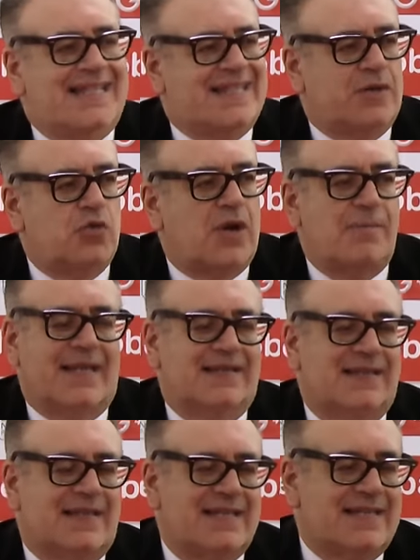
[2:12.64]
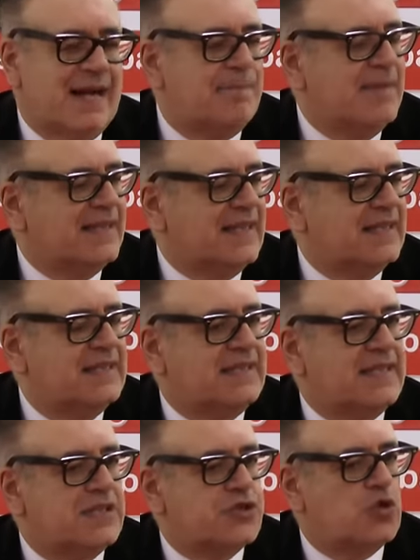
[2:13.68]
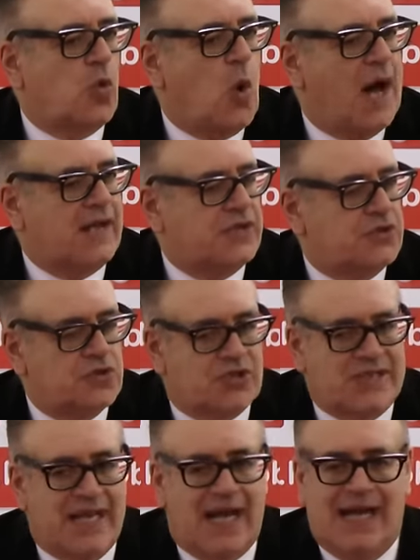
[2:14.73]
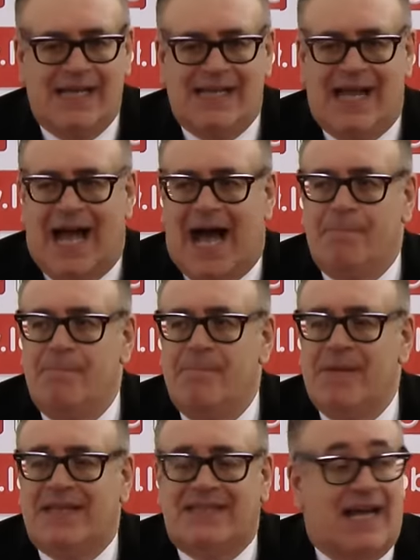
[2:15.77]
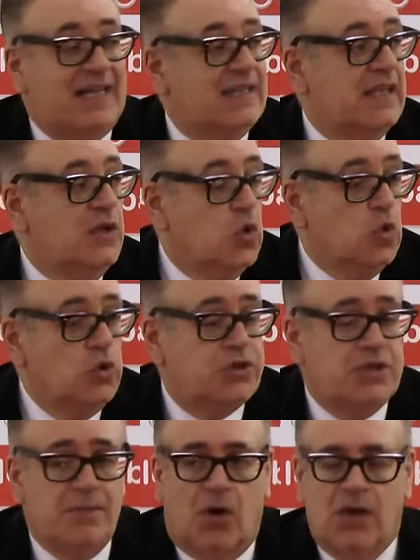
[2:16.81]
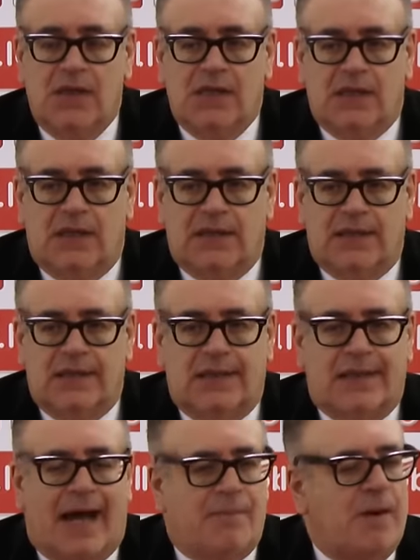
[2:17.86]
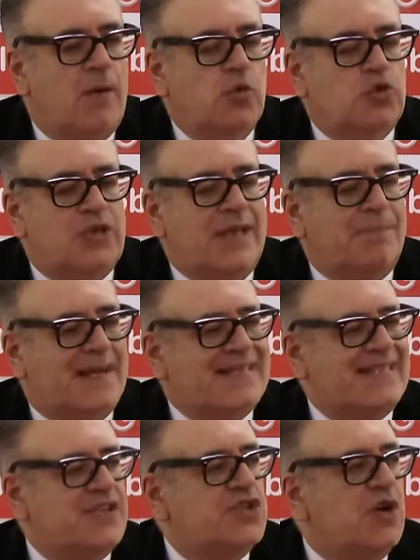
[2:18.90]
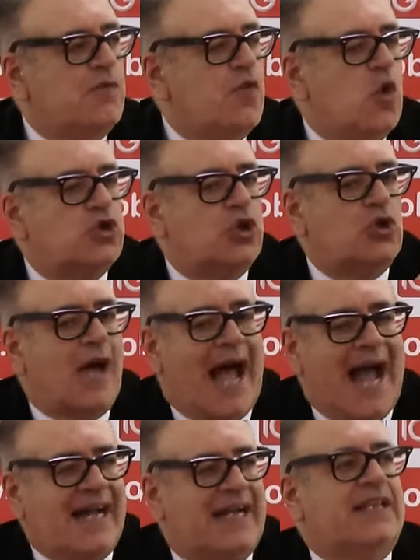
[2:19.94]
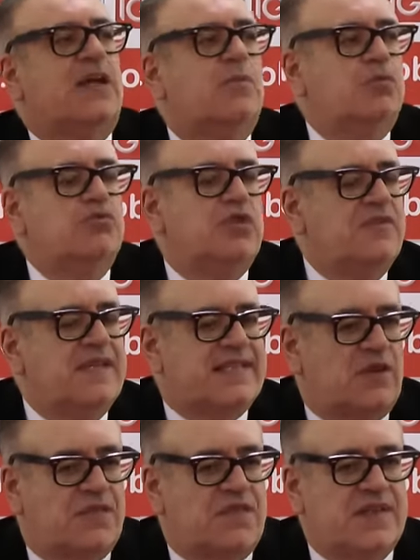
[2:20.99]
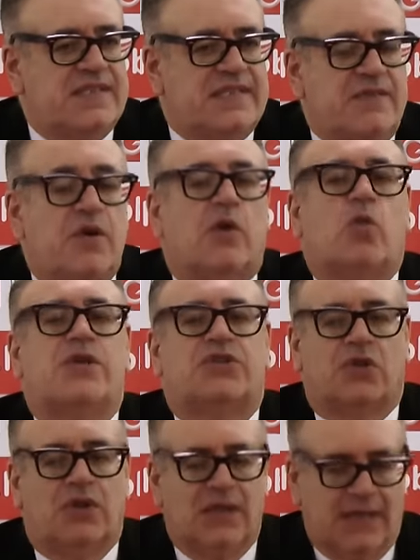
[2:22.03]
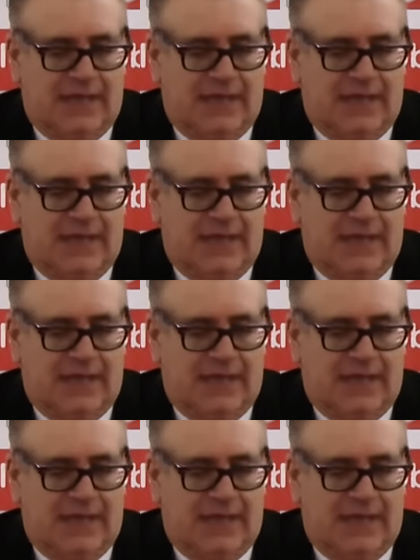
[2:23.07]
sicuramente sia a metà del terzo quarto sia a metà dell'ultimo eh, abbiamo avuto dei passaggi a vuoto anche da un punto di vista offensivo e questo